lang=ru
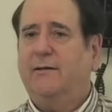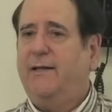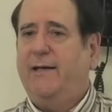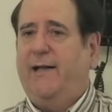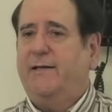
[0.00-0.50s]

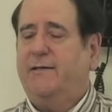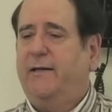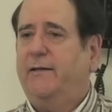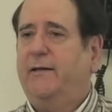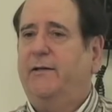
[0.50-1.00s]
то
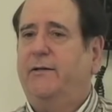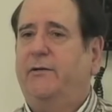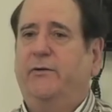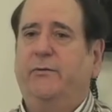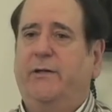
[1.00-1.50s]
тогда это не
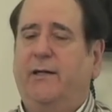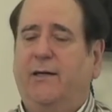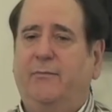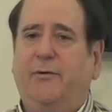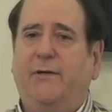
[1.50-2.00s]
имеет
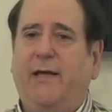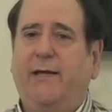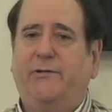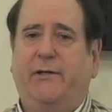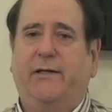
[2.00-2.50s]
никакого
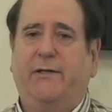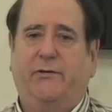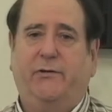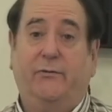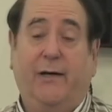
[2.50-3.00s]
отношения
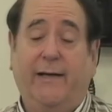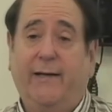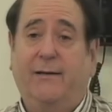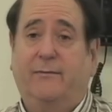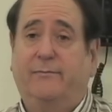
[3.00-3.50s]
к
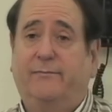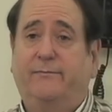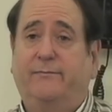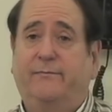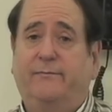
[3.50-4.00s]
доктрине
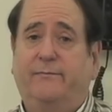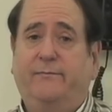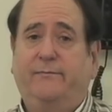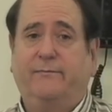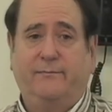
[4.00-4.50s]
вменения
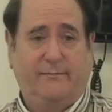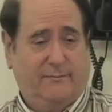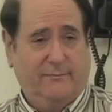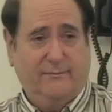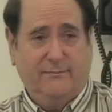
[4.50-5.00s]
греха
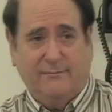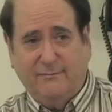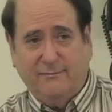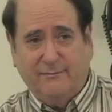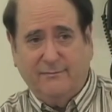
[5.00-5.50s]
Адама,
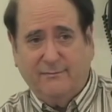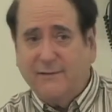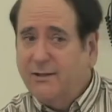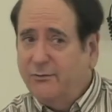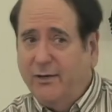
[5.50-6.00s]
так?
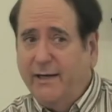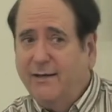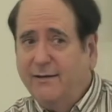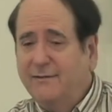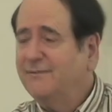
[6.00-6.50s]

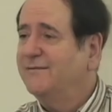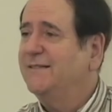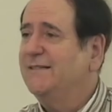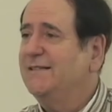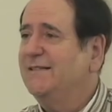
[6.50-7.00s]
Не
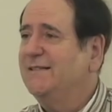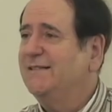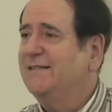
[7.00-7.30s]
правда ли?